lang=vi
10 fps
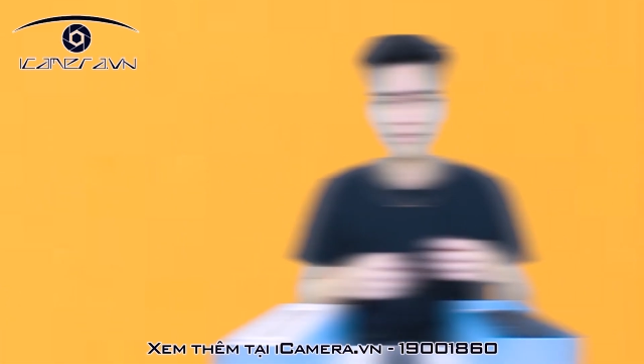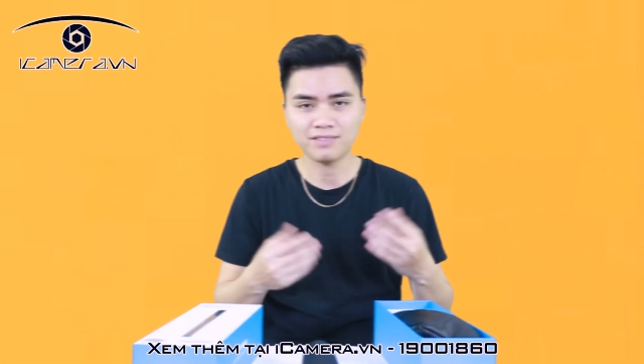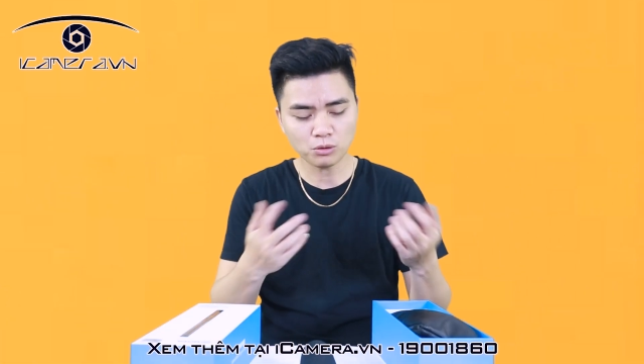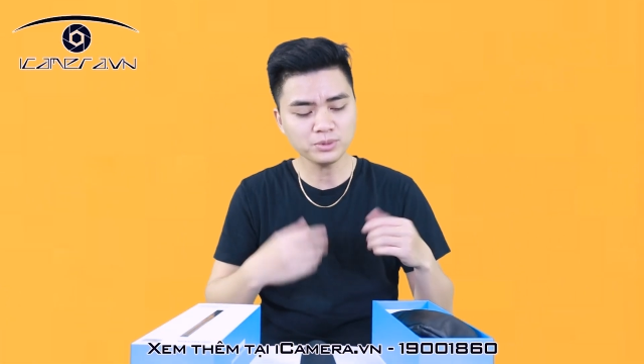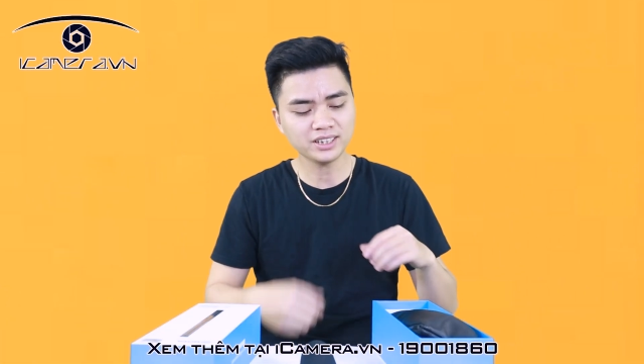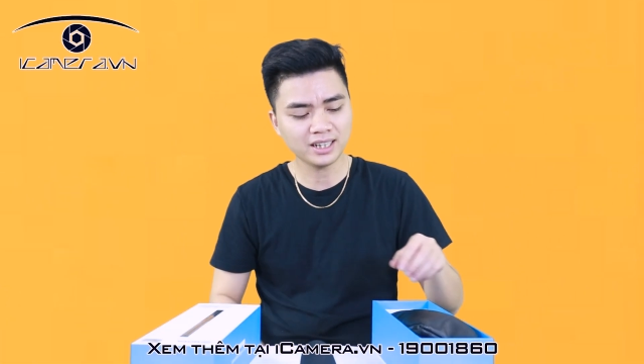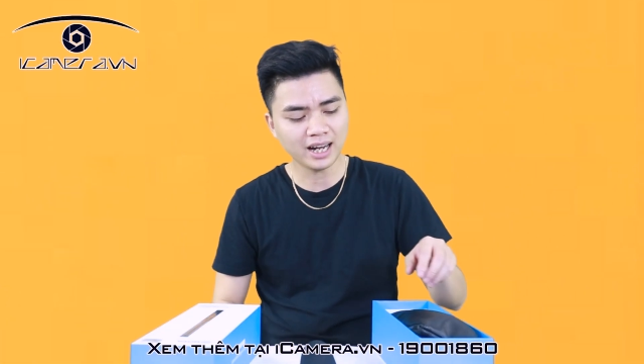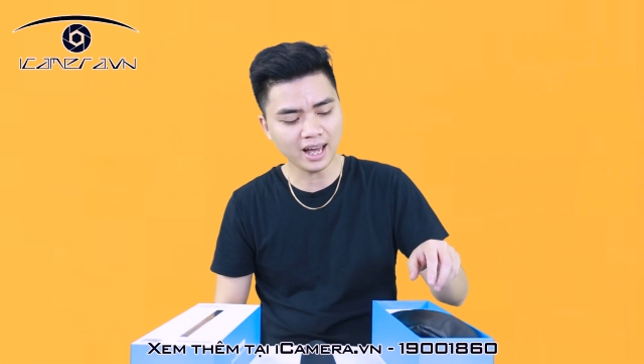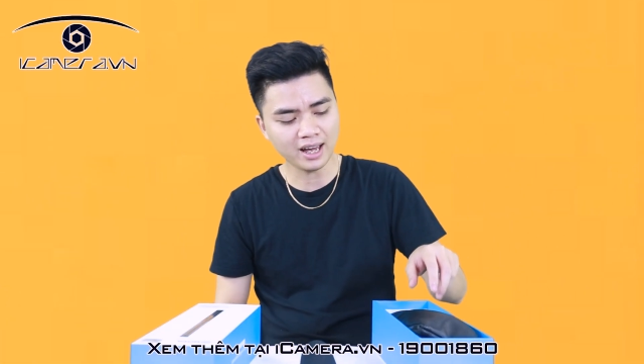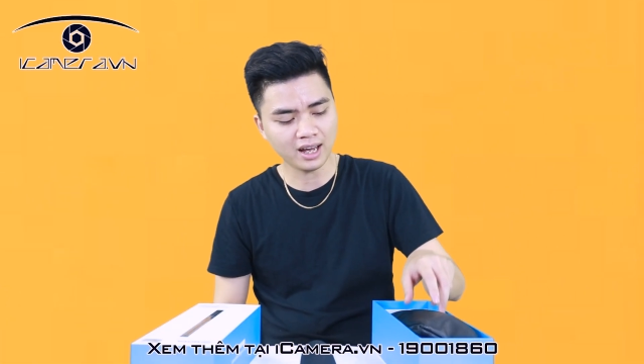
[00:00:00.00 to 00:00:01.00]
và cũng như thường
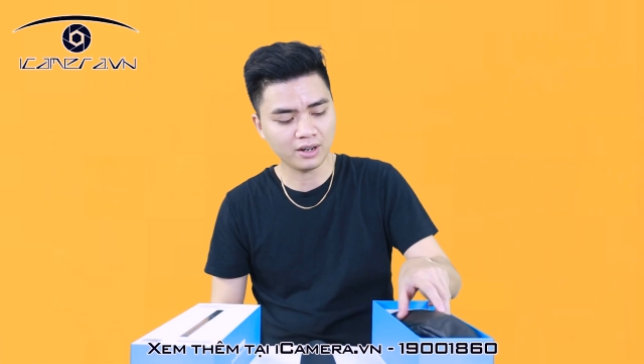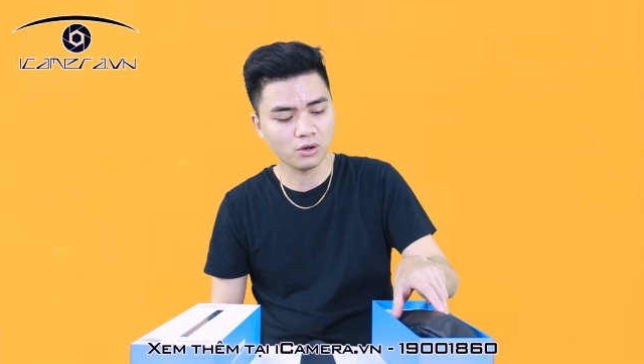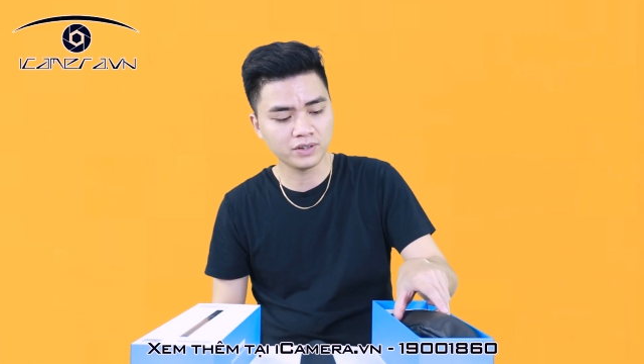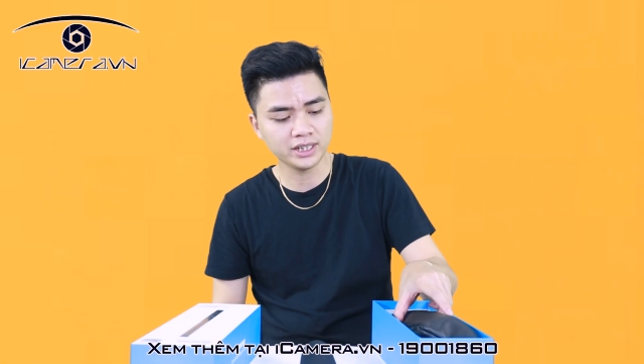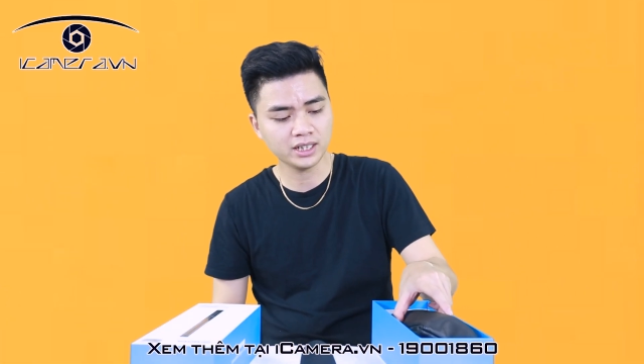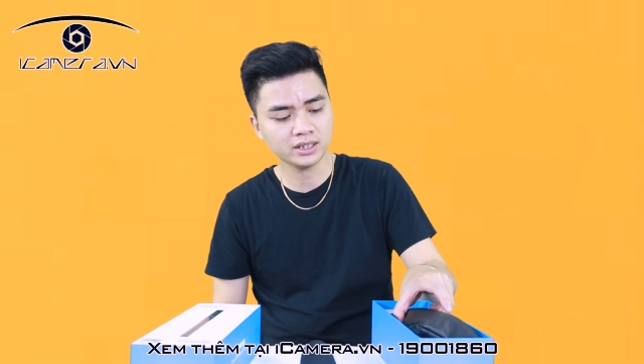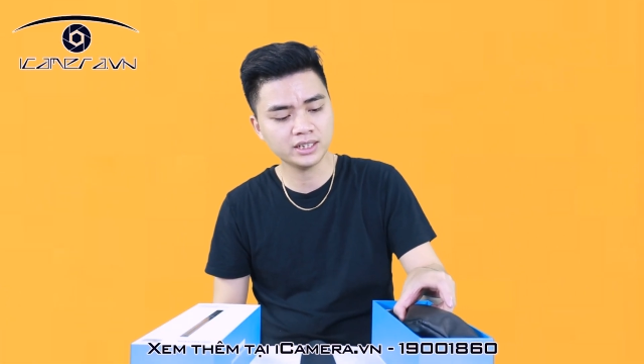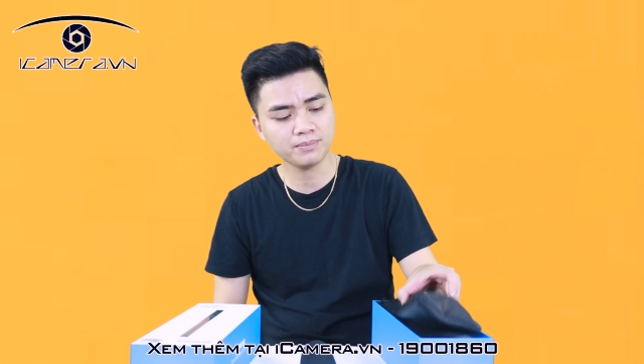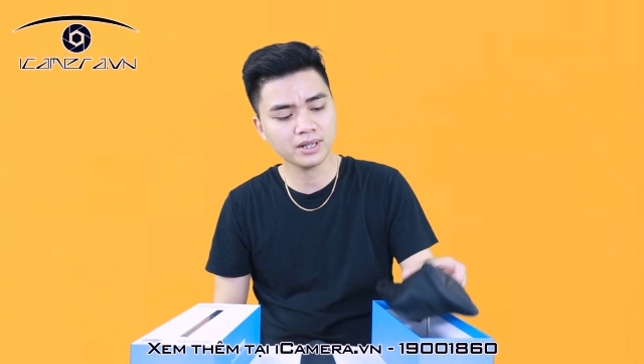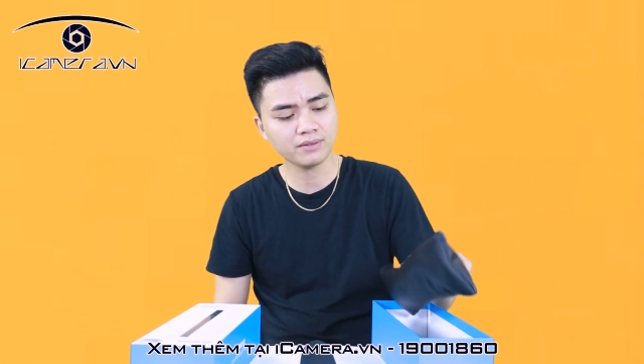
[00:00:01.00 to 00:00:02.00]
lệ à, đối với những cái
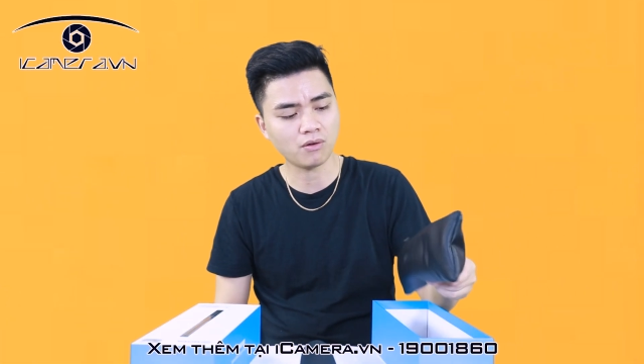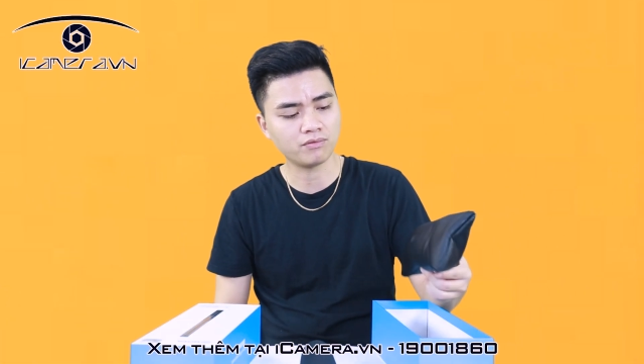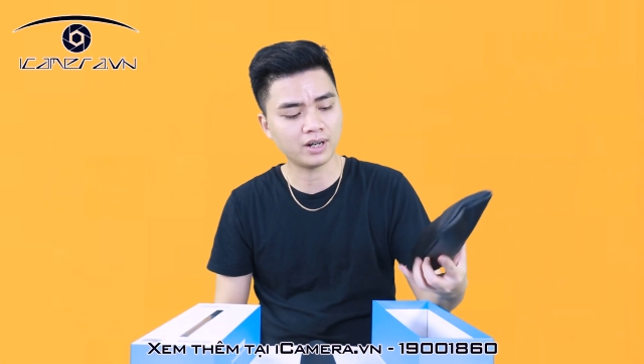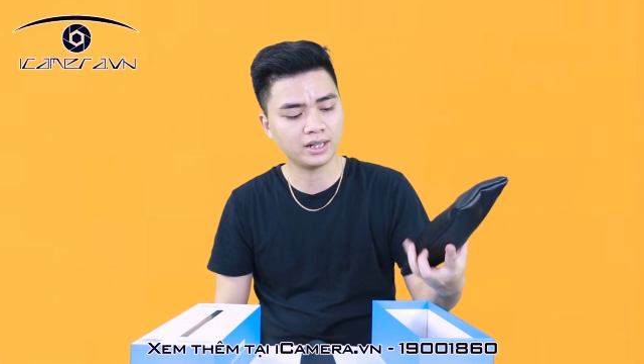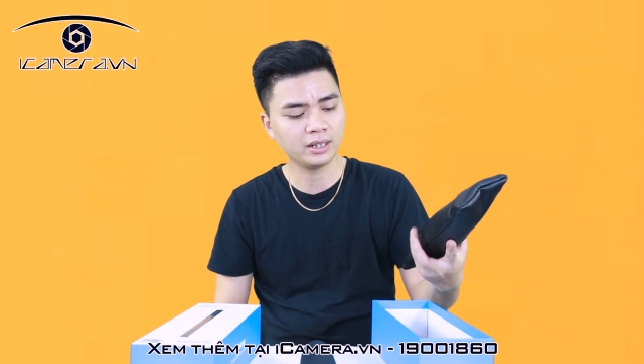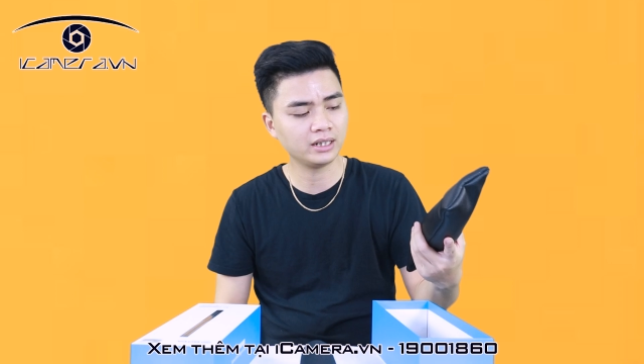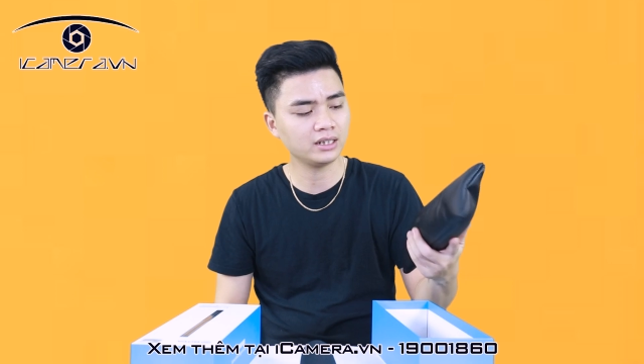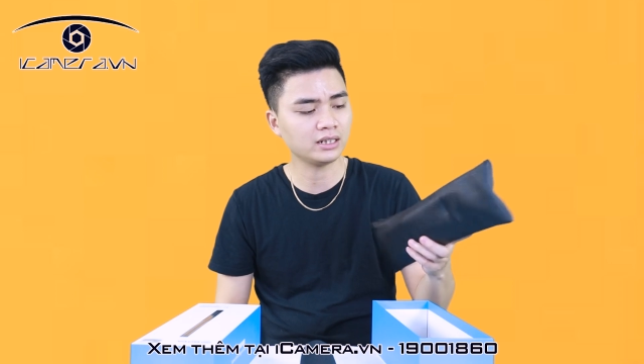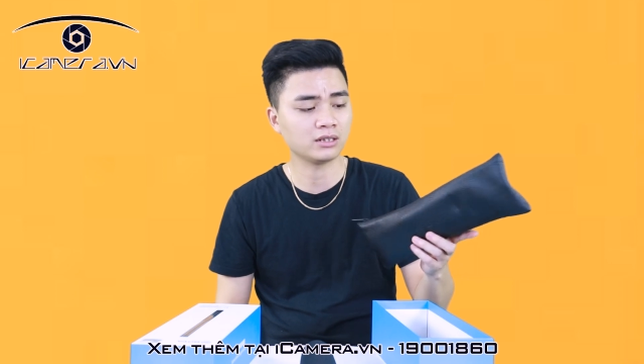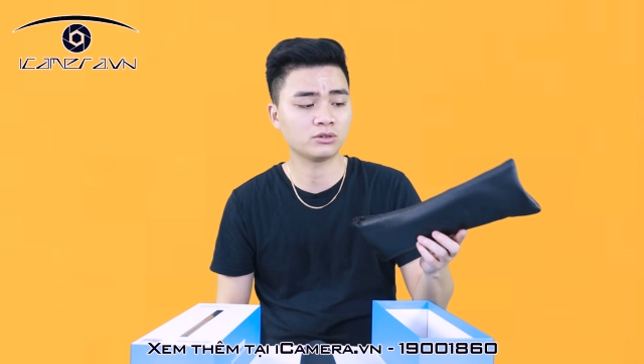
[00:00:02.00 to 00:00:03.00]
chiếc mic phỏng vấn đến
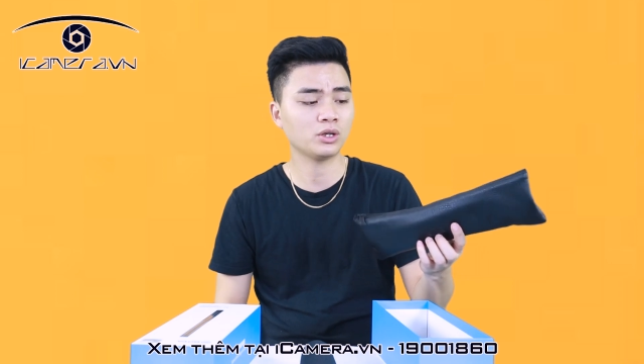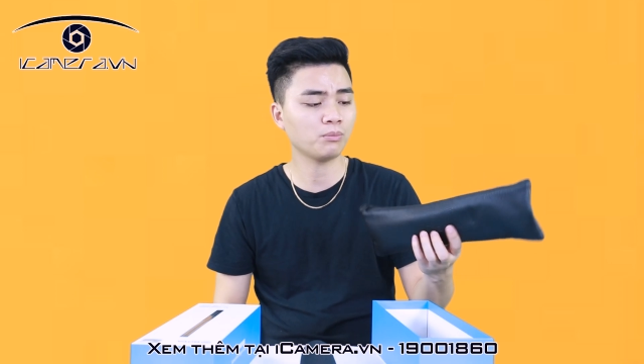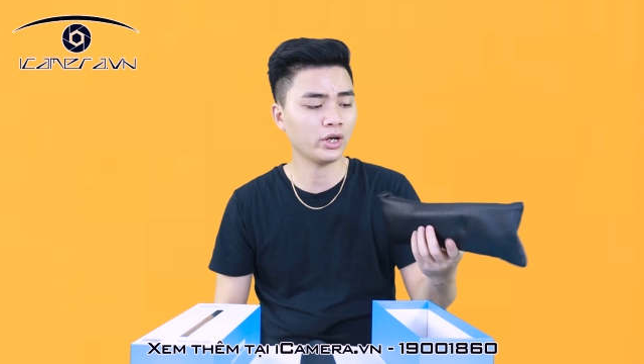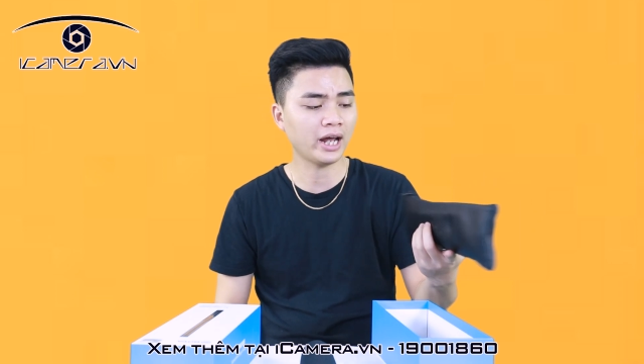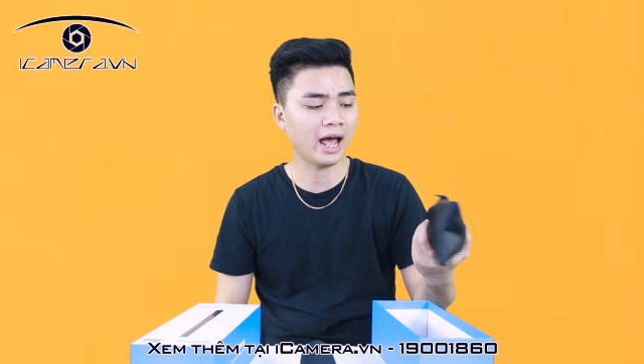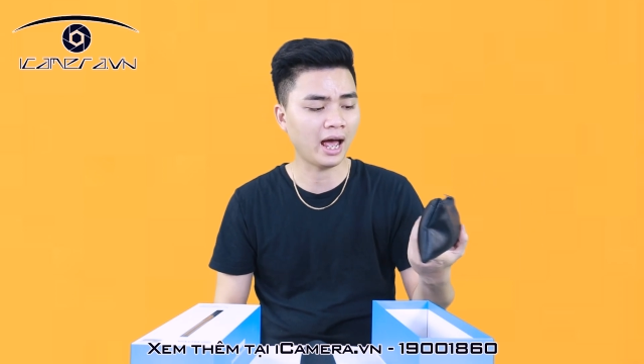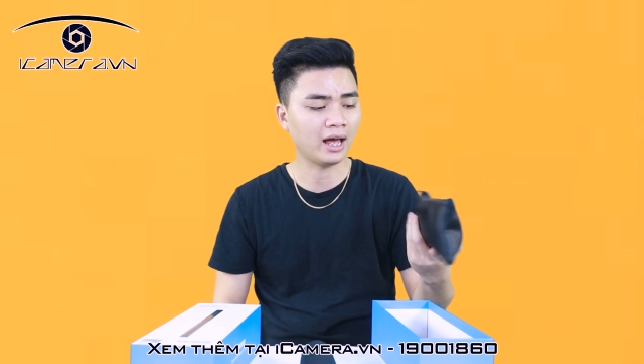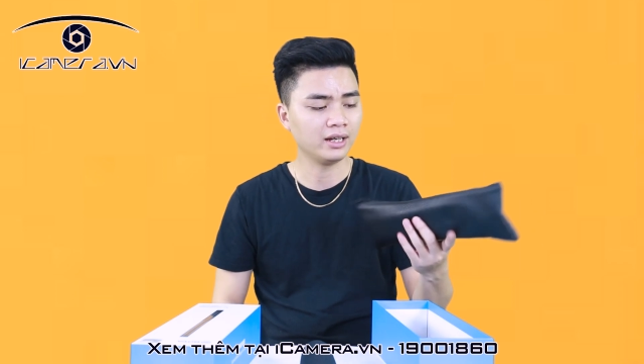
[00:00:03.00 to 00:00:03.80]
từ nhà sản xuất Boya